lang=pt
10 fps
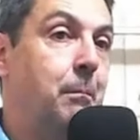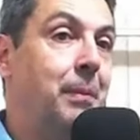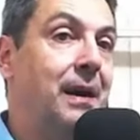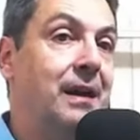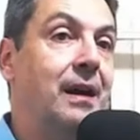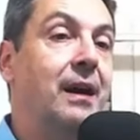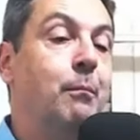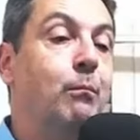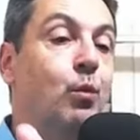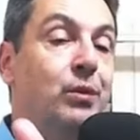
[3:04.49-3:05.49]
para
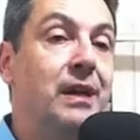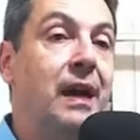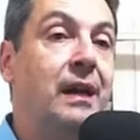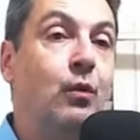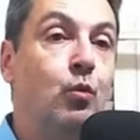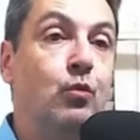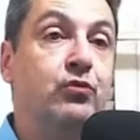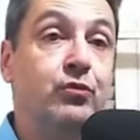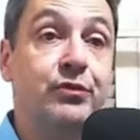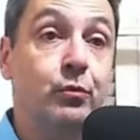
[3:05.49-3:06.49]
mudar a
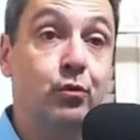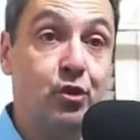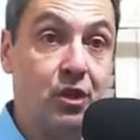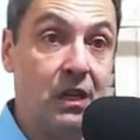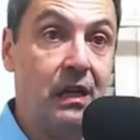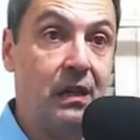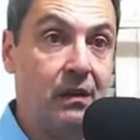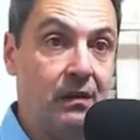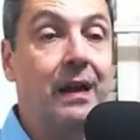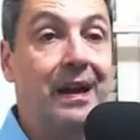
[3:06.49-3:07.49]
Constituição do Chile.